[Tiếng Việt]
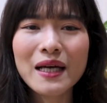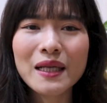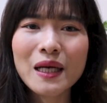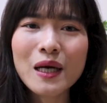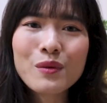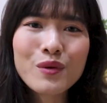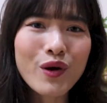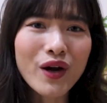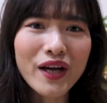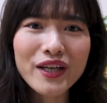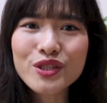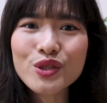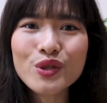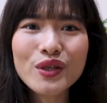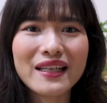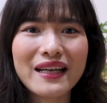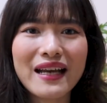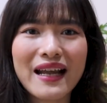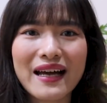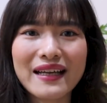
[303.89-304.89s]
không có cái
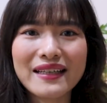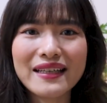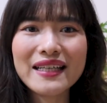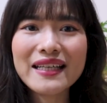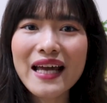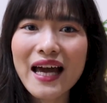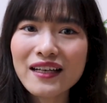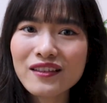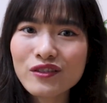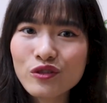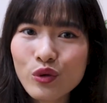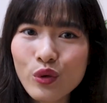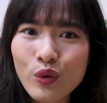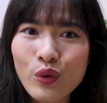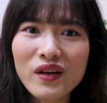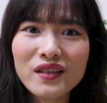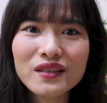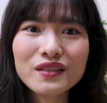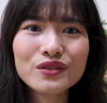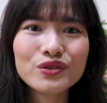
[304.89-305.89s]
chuyện là đi ăn
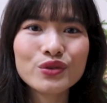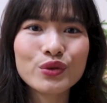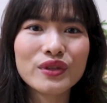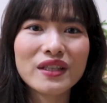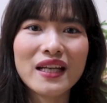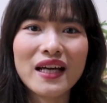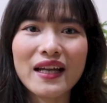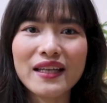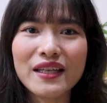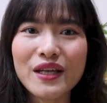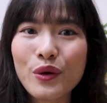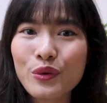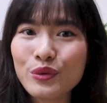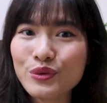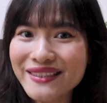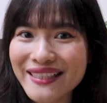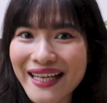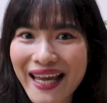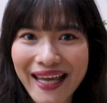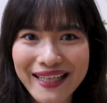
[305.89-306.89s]
uống rồi là nhậu
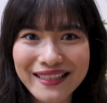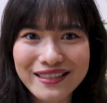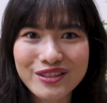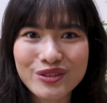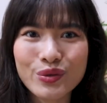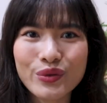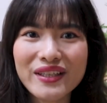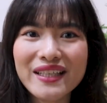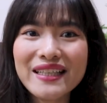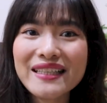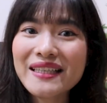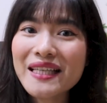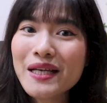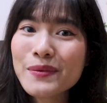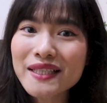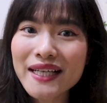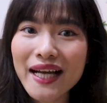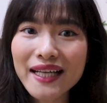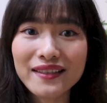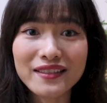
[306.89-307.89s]
nhẹt rồi đi tiếp
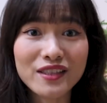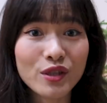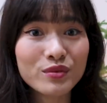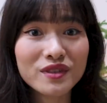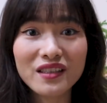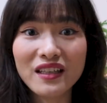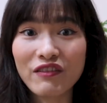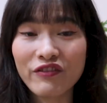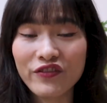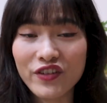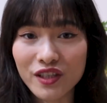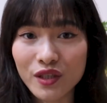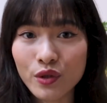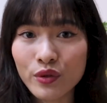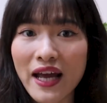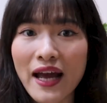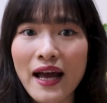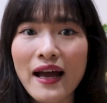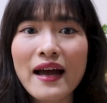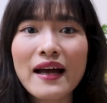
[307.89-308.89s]
khách ở trong giờ làm việc đâu
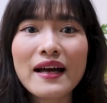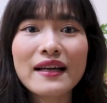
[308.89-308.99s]
nha